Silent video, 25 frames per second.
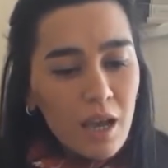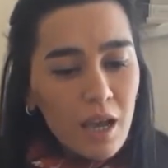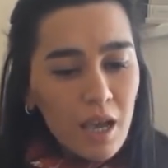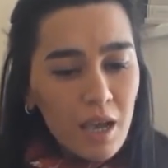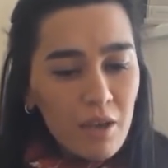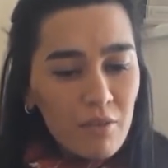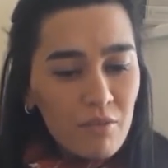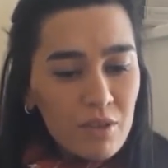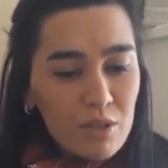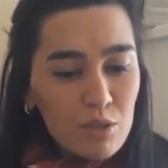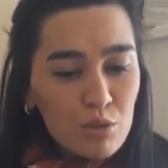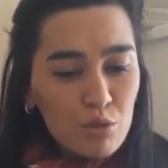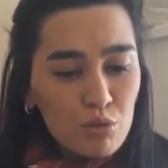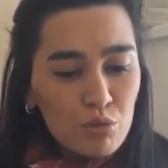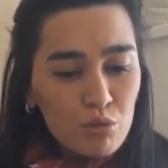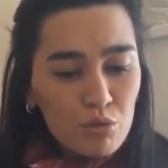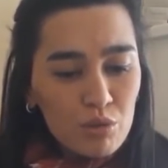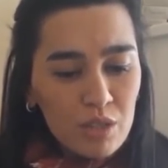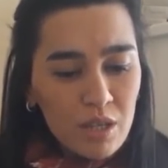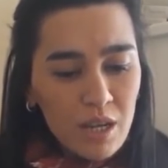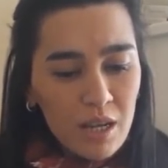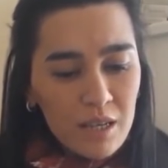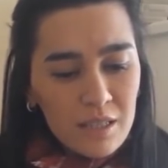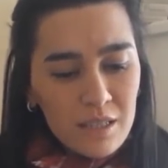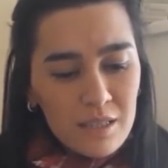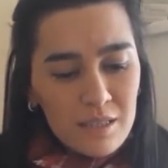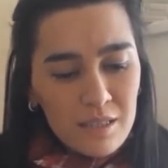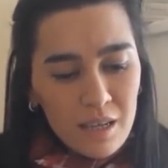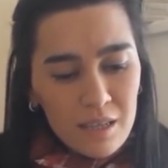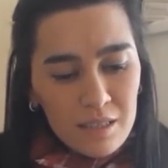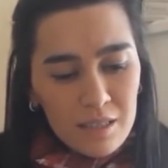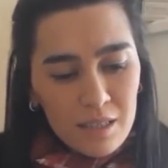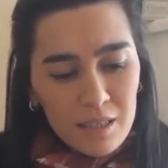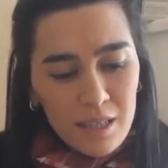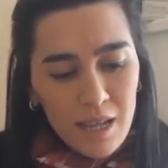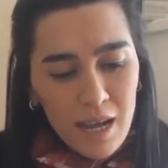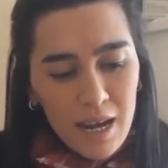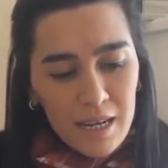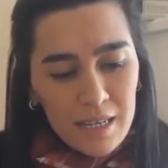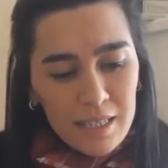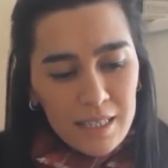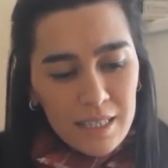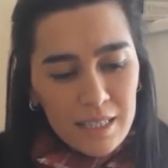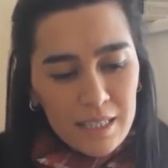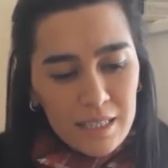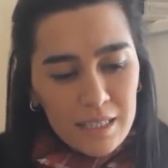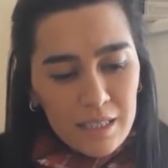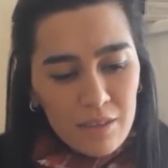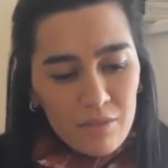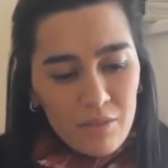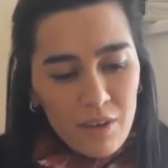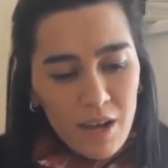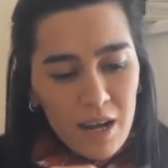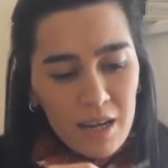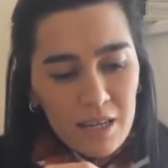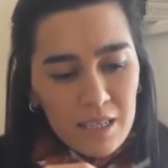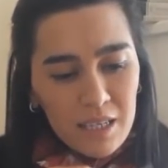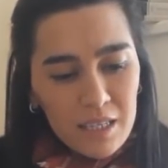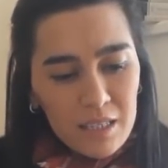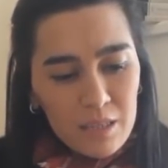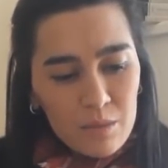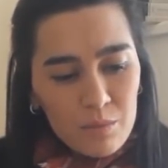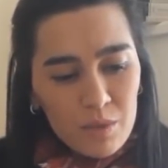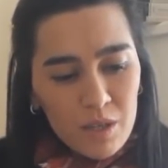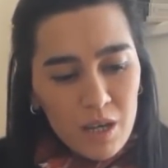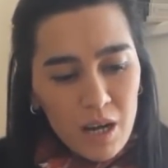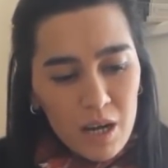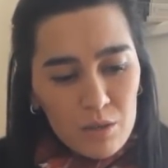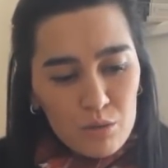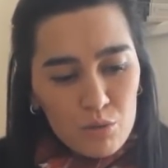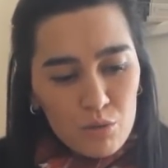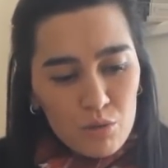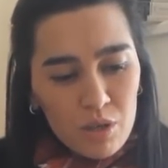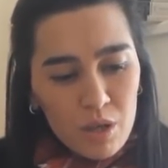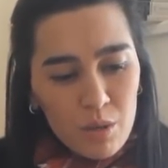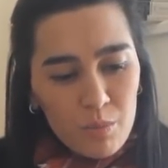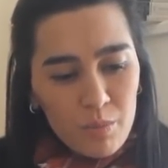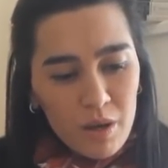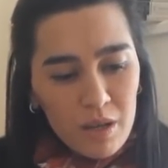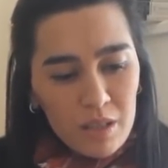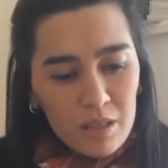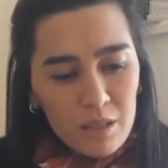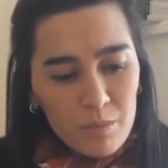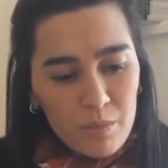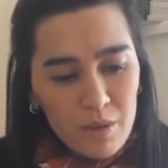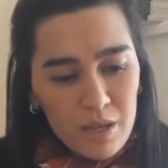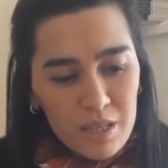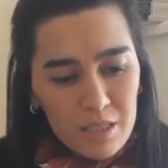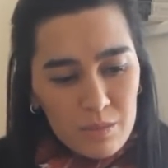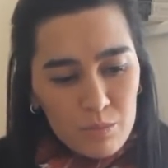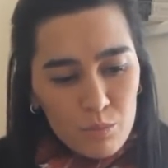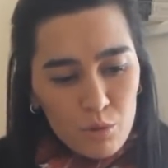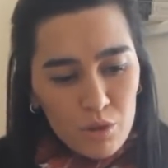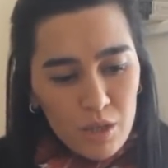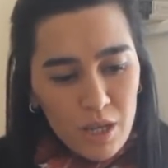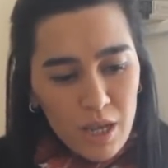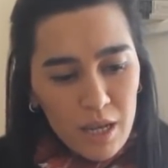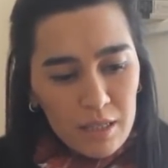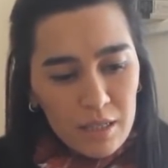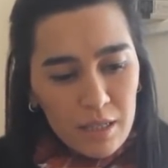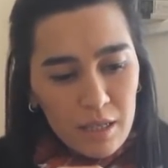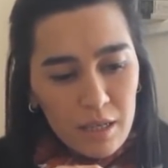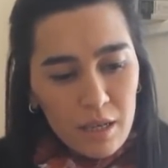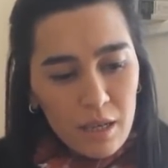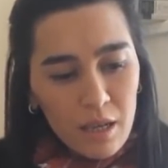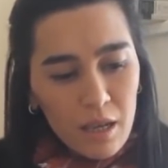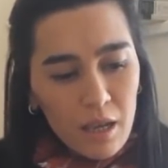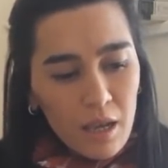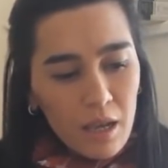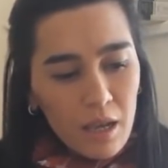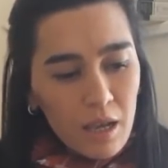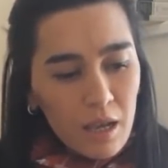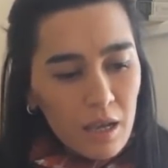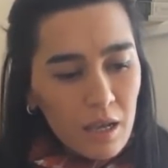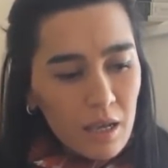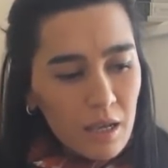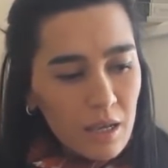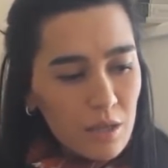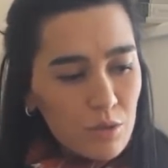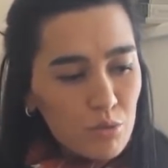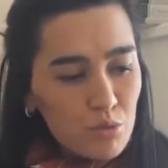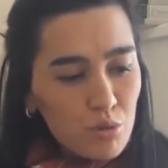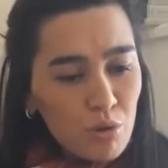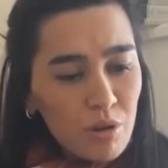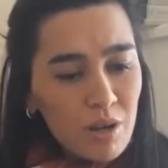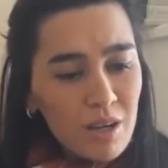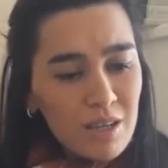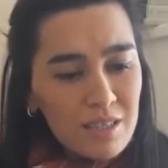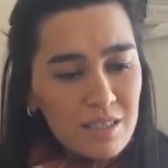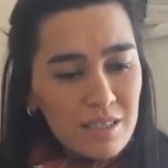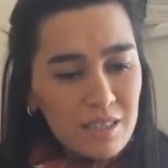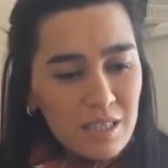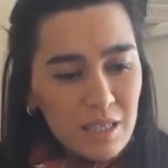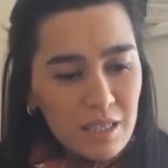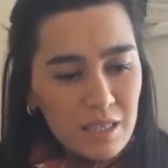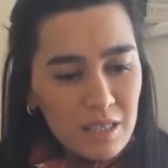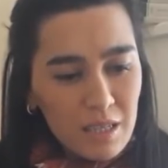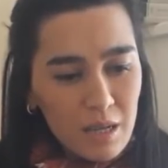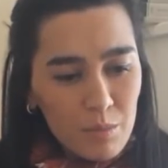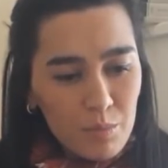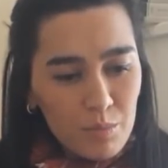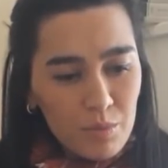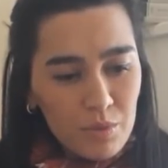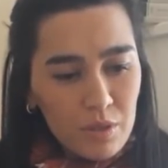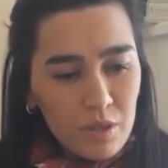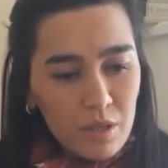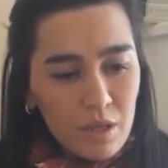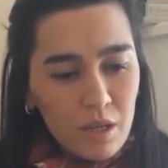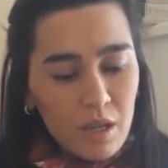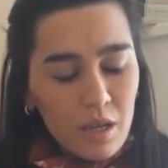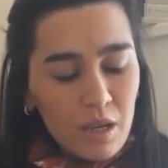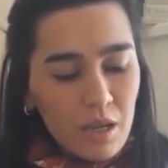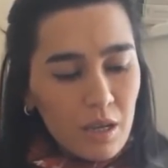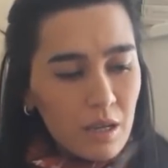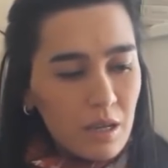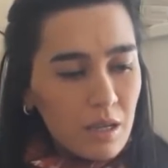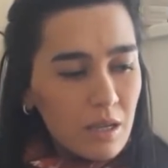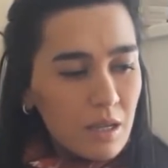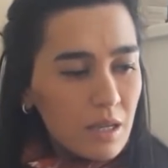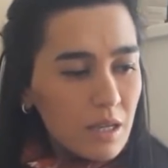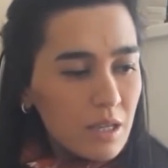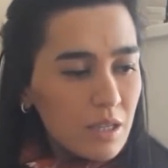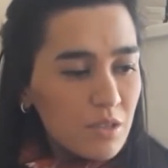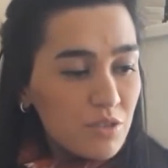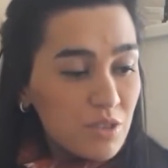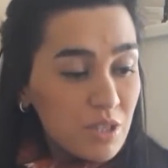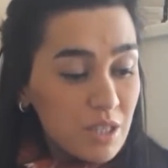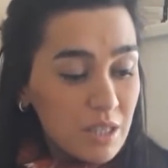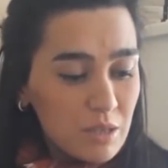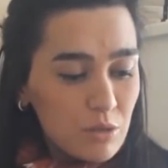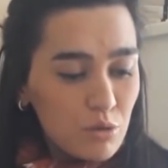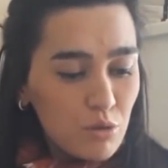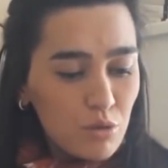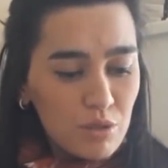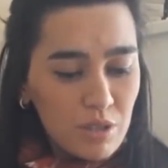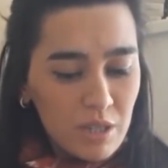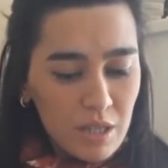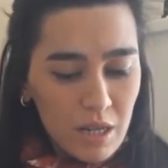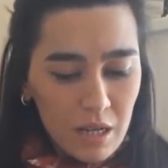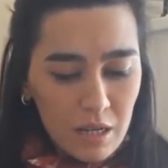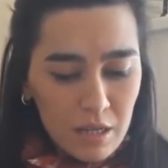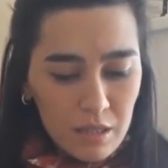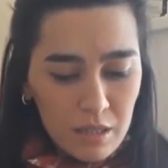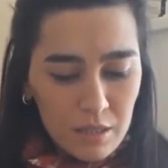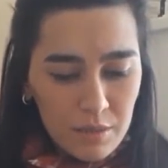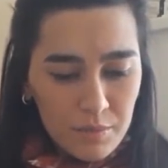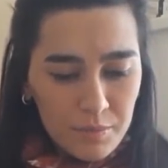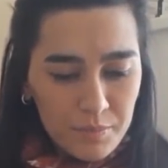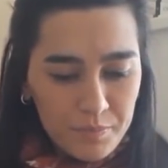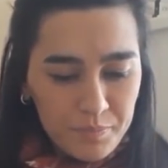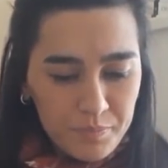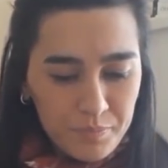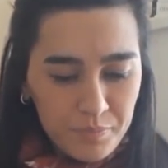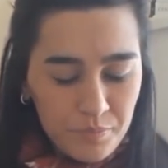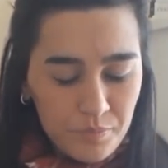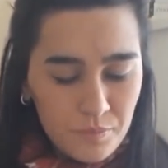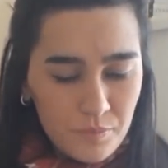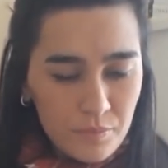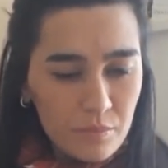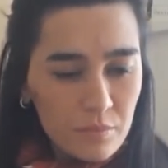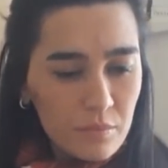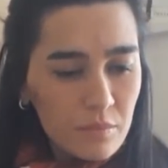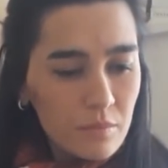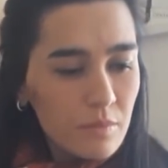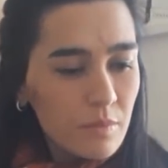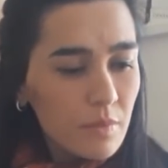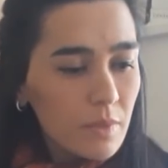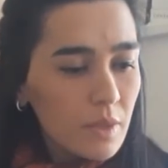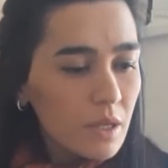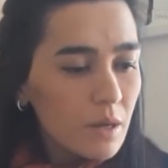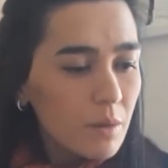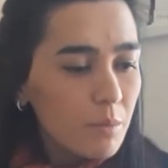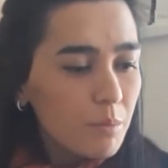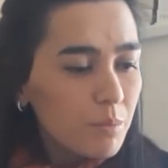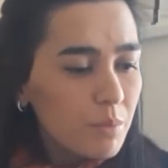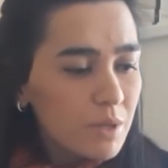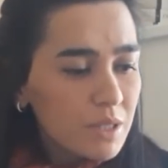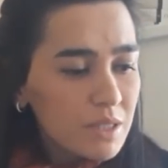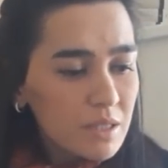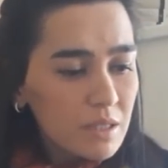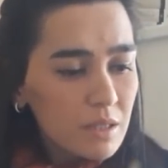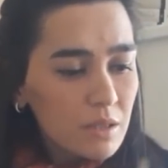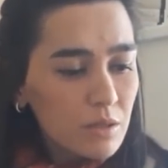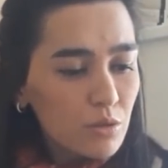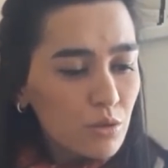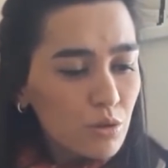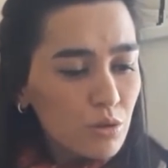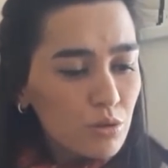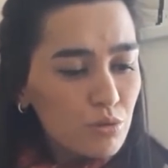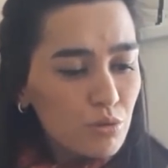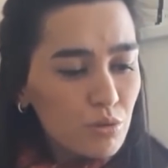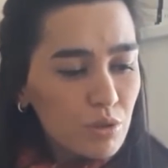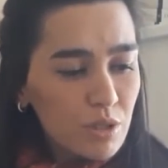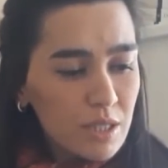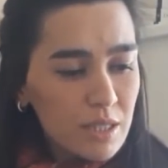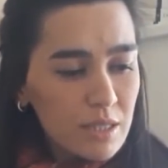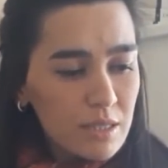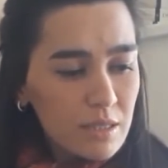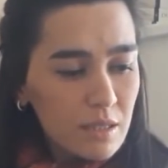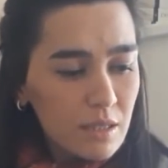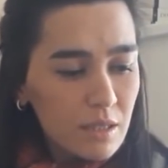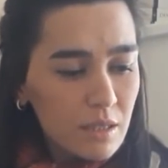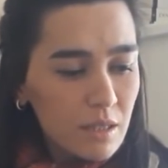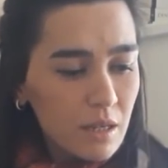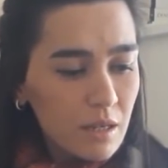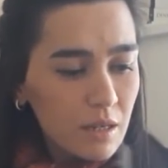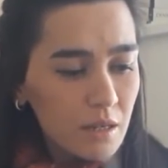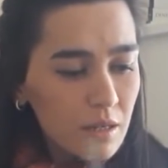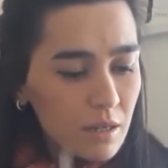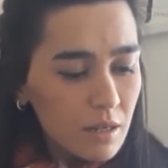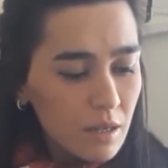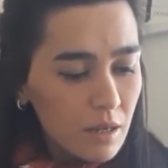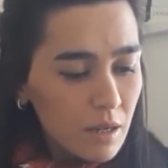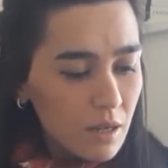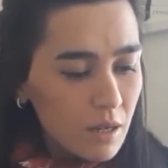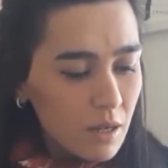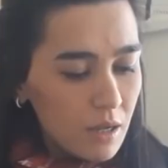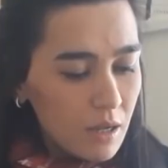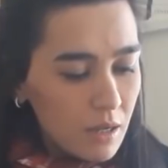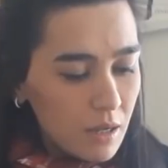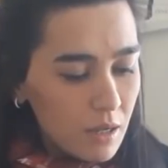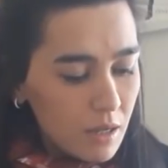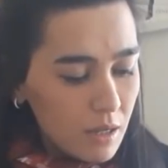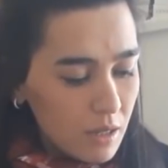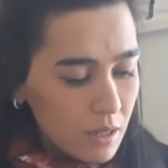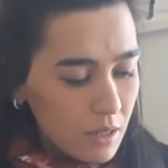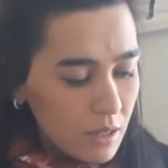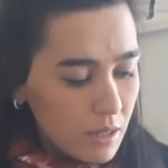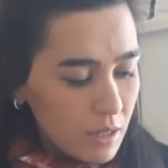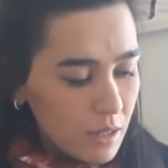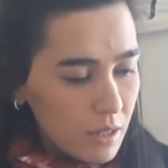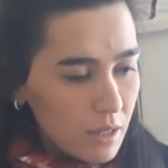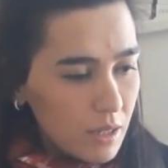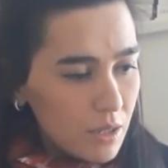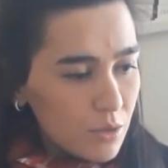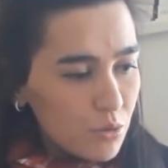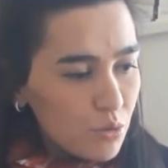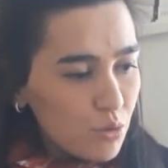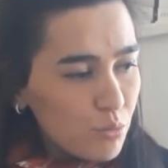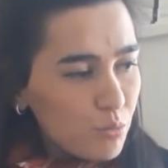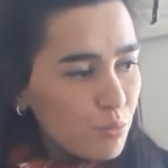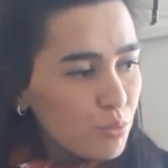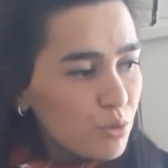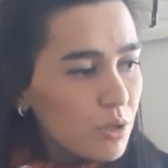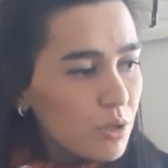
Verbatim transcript: E, ve son olarak da zaten her yayın evi her kitabı karton kapakla basmıyor yani e, çok az kitap ciltli olarak basılıyor. Dolayısıyla çok